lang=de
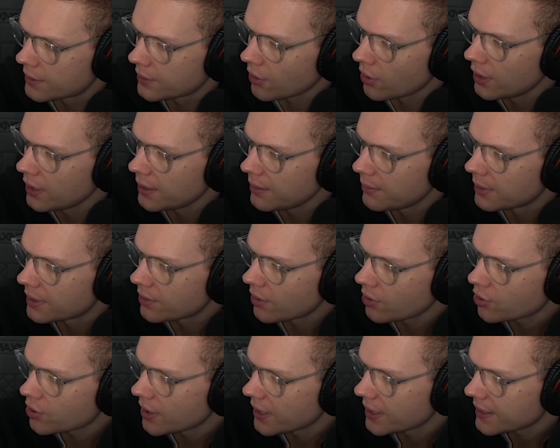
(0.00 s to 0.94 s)
gönne ihm, in
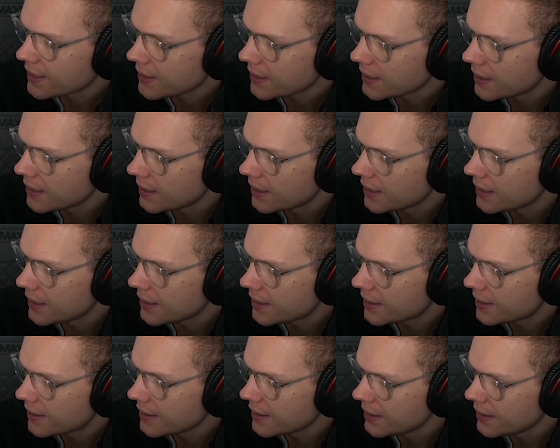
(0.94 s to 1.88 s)
Deutschland äh,
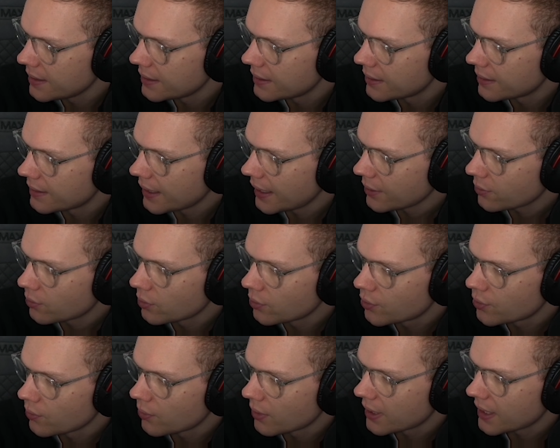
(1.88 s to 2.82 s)
ist die
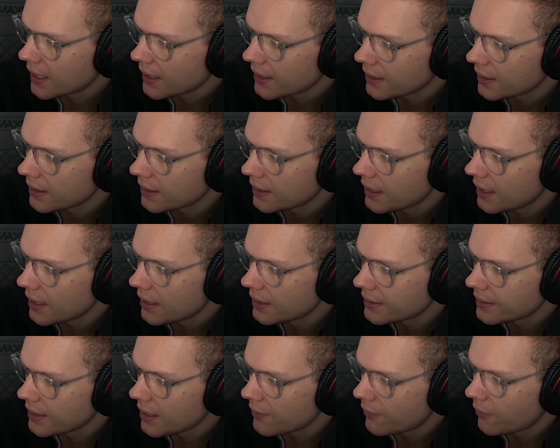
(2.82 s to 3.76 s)
Neidkultur kacke, alle,
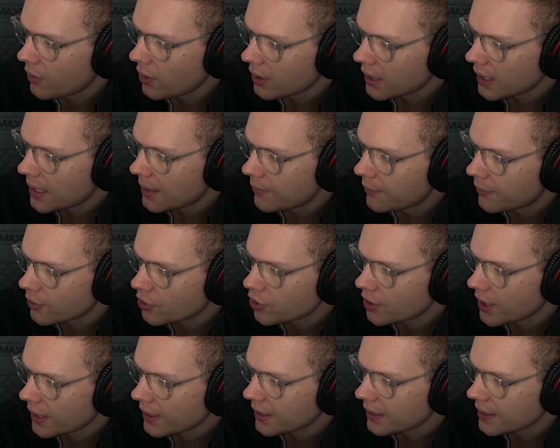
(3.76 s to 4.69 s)
die Erfolg haben,
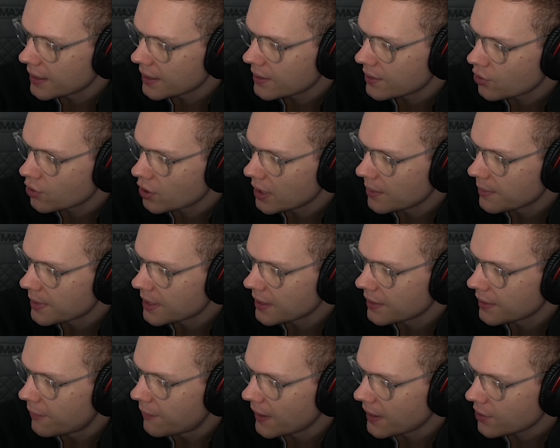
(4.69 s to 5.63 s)
verstecken es, schämen
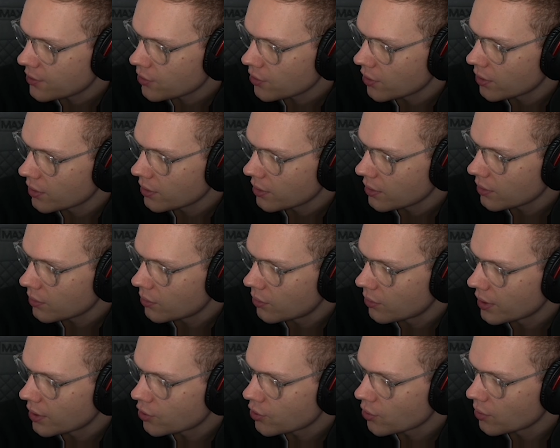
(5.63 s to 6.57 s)
sich fast schon und
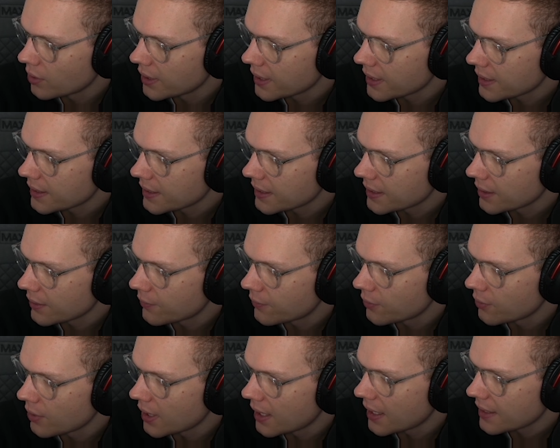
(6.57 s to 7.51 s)
entschuldigen sich
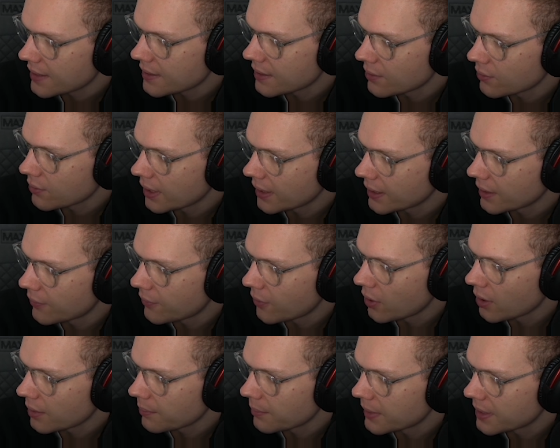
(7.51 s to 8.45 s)
dafür. Er hasselt und hat
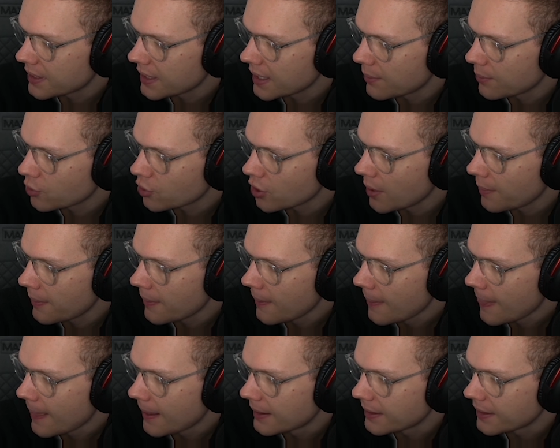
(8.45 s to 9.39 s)
Erfolg mit seinem Shop,
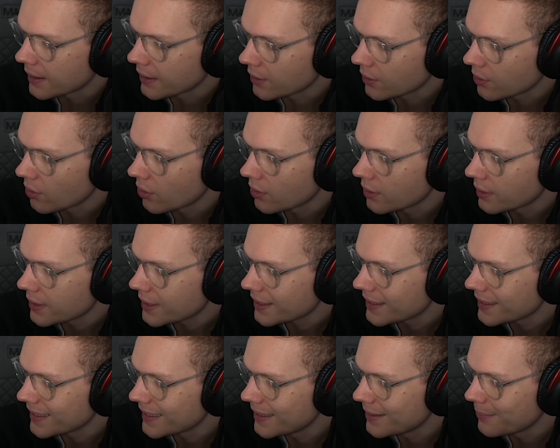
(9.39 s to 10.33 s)
dann gönnt
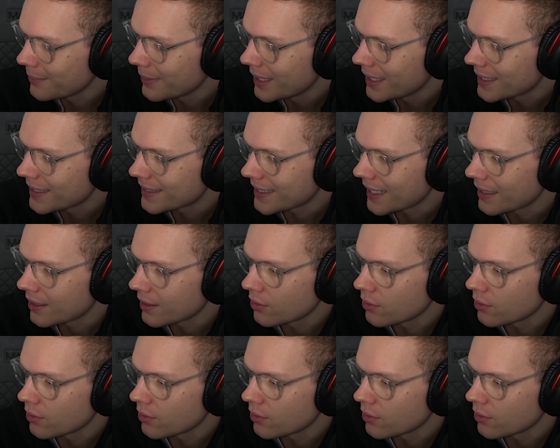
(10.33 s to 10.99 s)
ihm seinen